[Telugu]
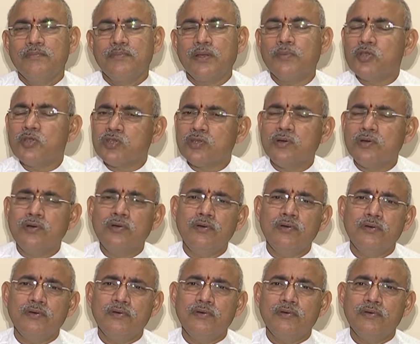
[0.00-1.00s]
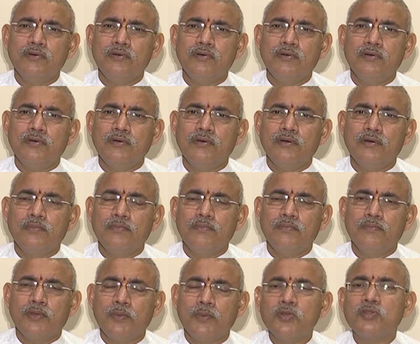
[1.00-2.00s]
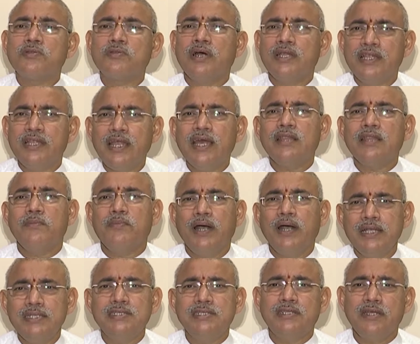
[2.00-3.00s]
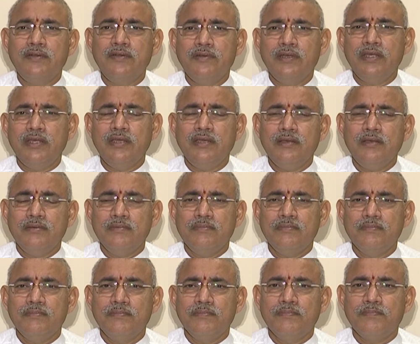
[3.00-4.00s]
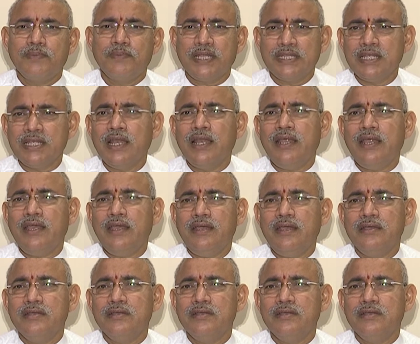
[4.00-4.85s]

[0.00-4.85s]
ప్రభుత్వం ప్రభుత్వ అధినేత బాధ్యత ఏమిటి ప్రజల్ని